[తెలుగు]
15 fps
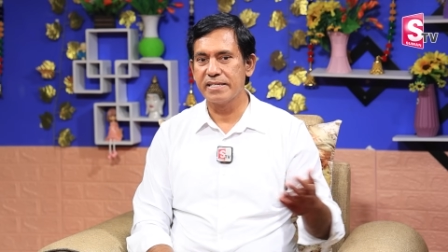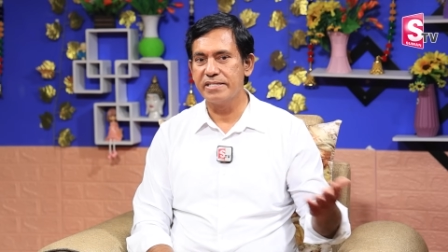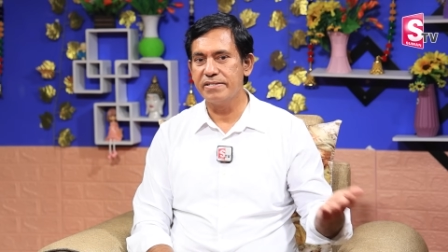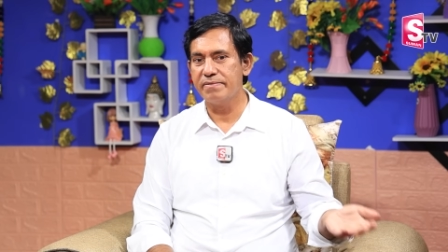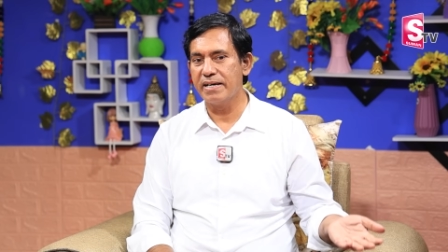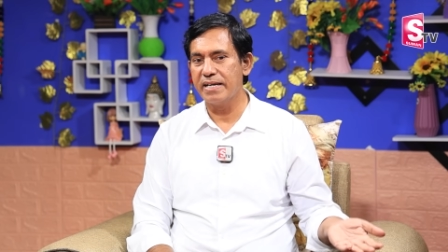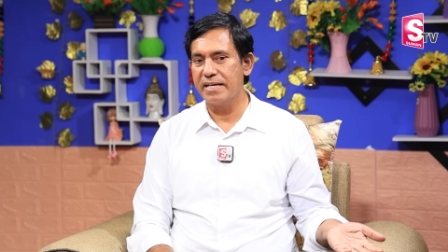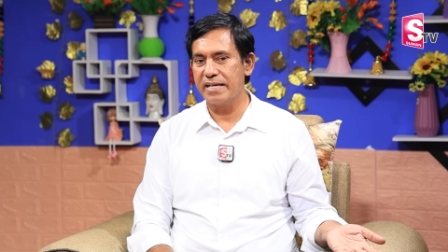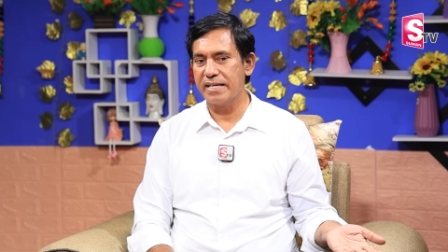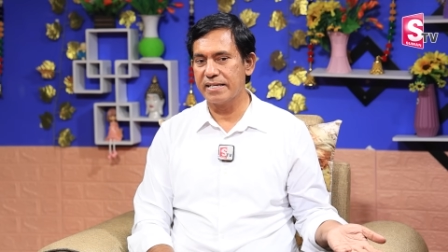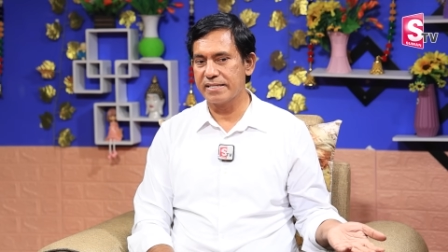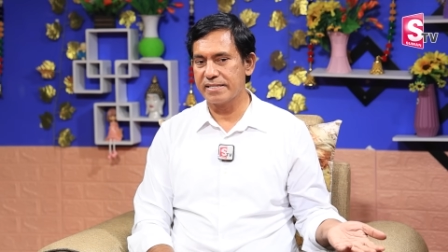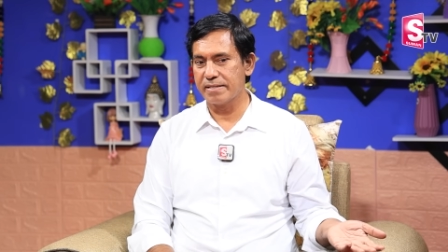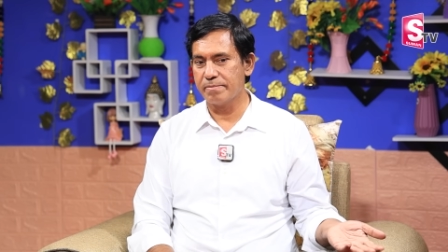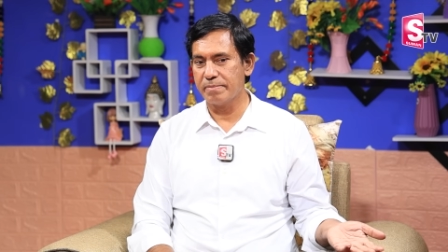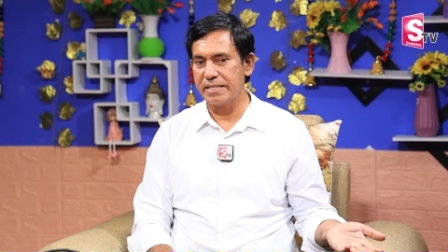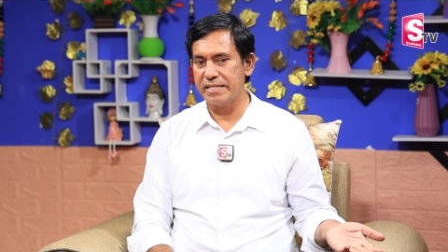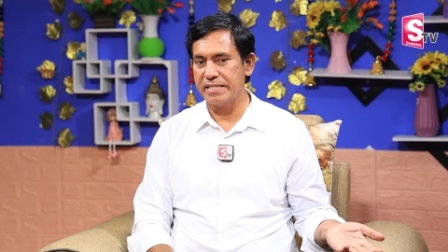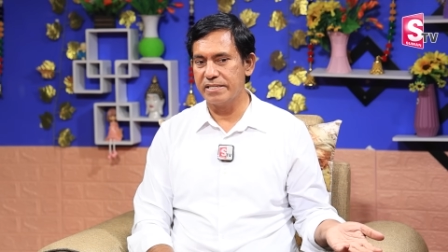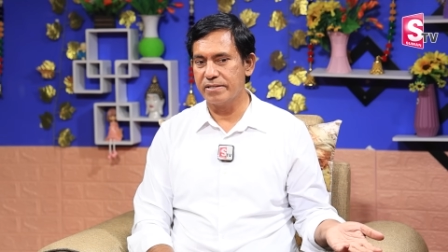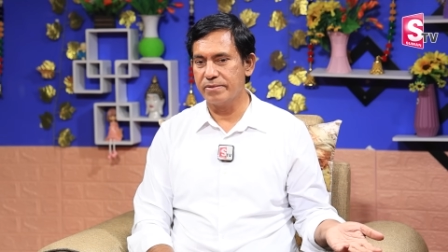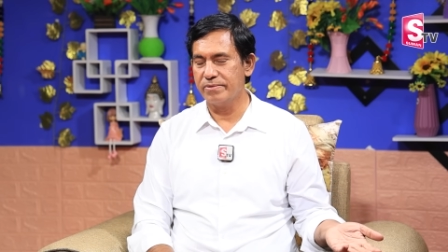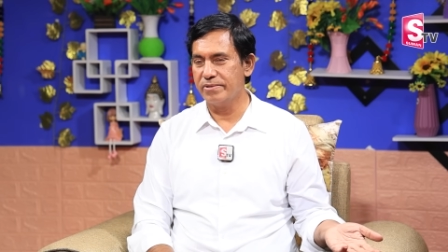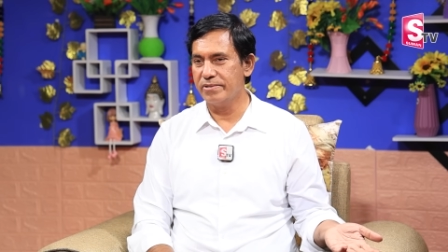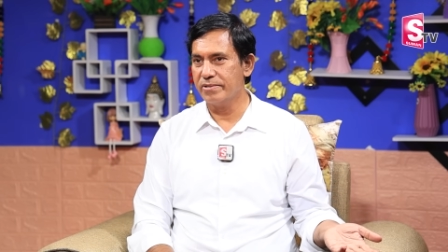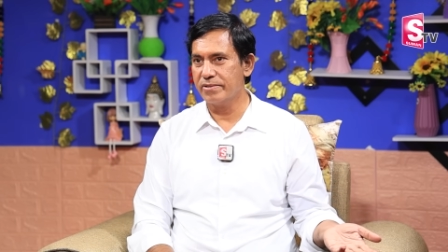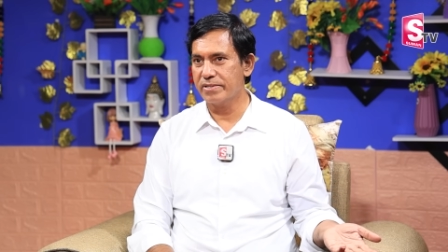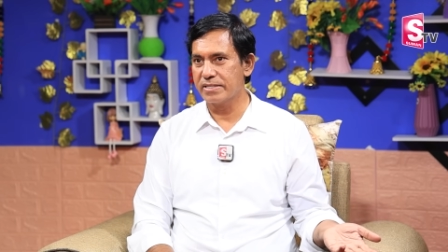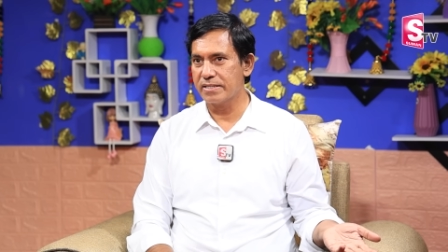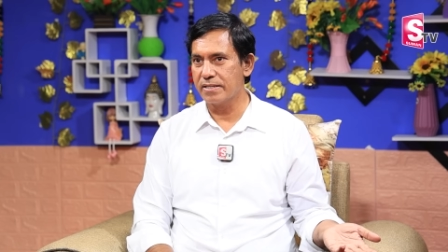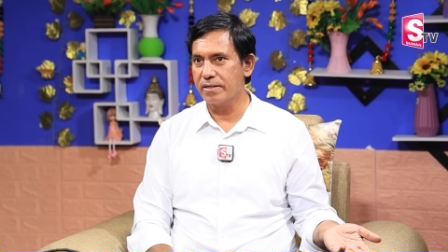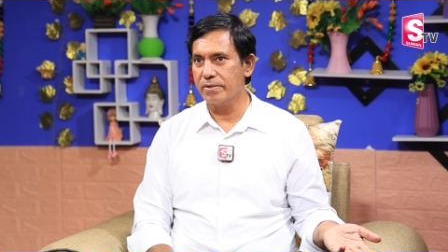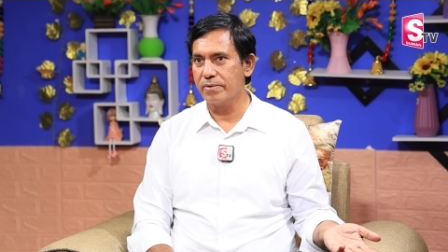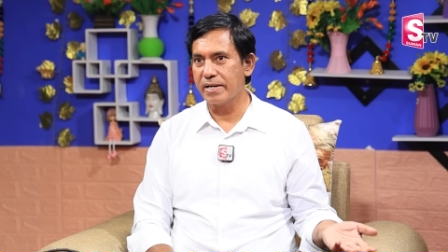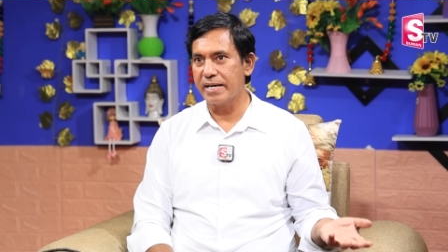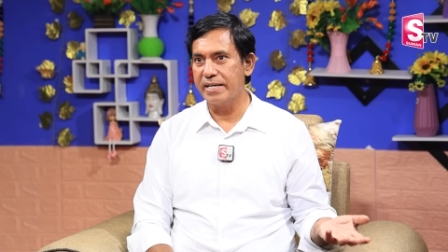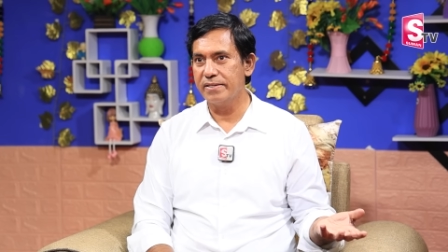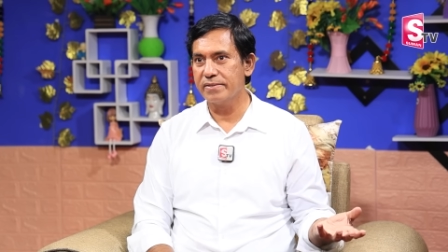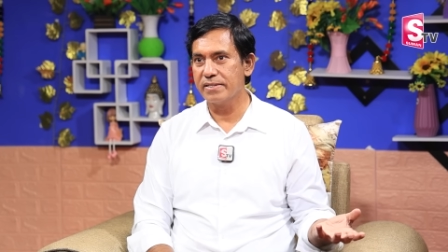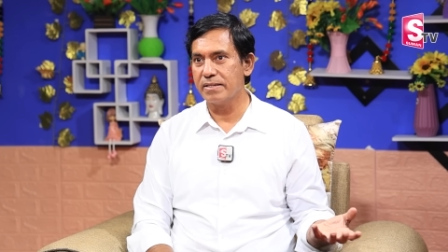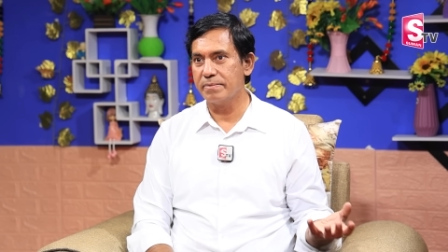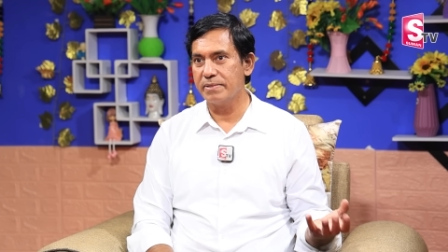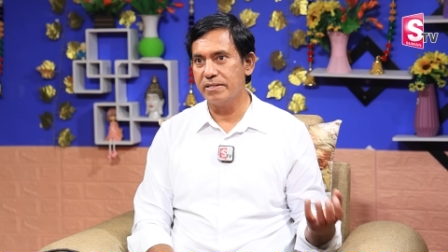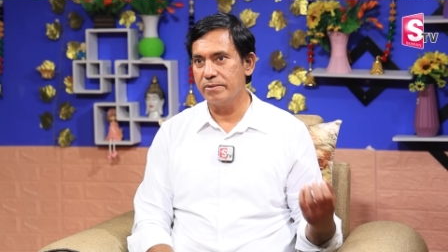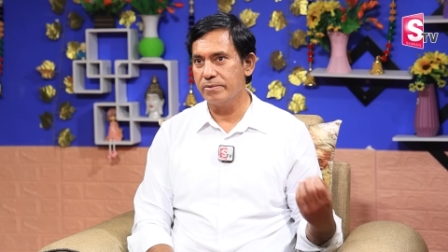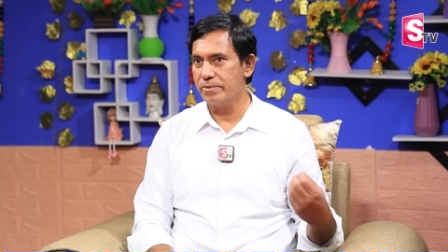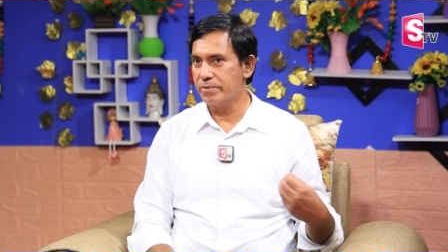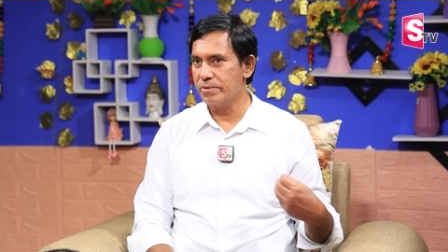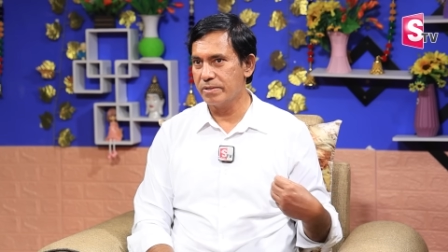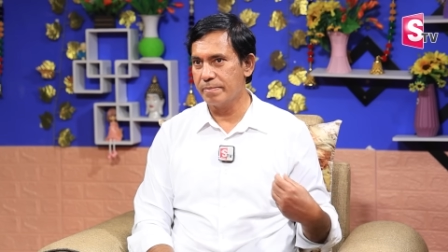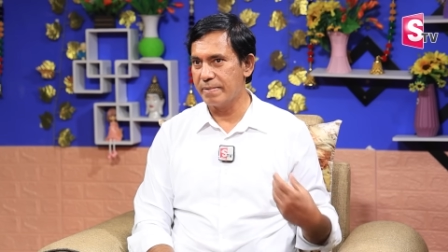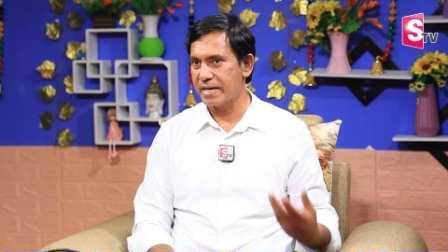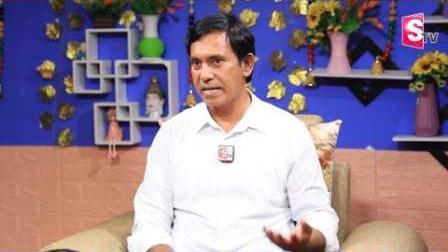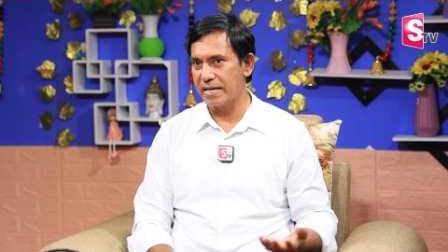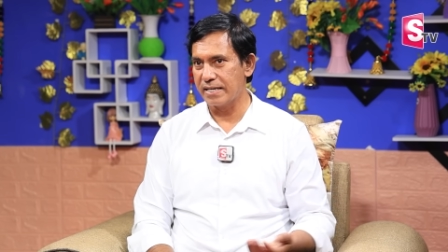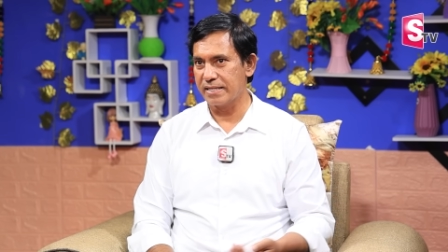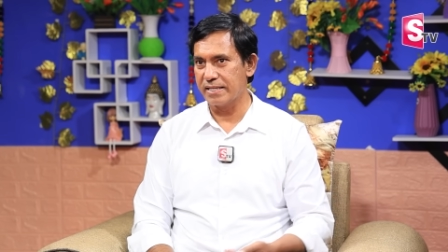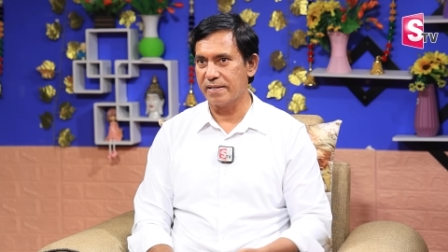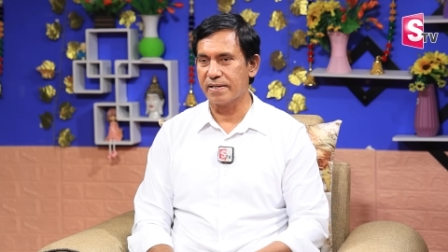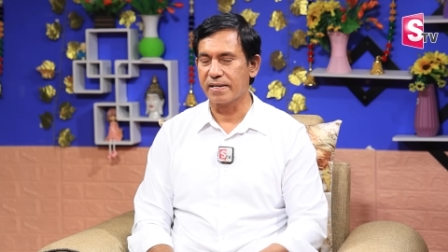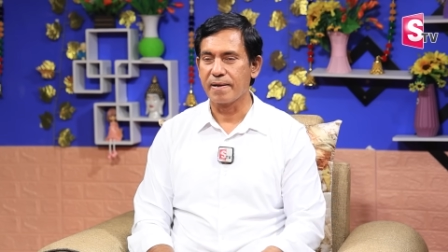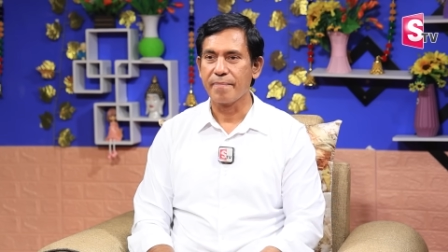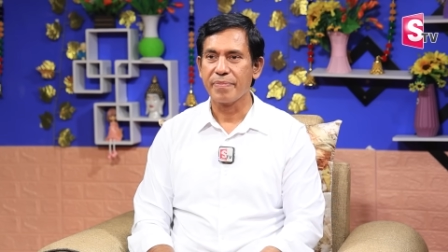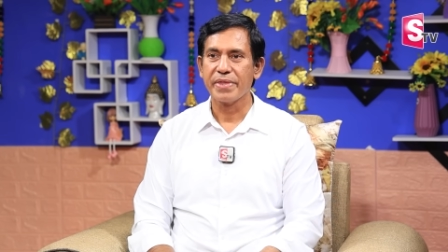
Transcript: సచివాలయాలకు సంబంధించిన ఉద్యోగస్తులతో ఒక ఐదు వందల మందితో కూర్చొని మాట్లాడతాను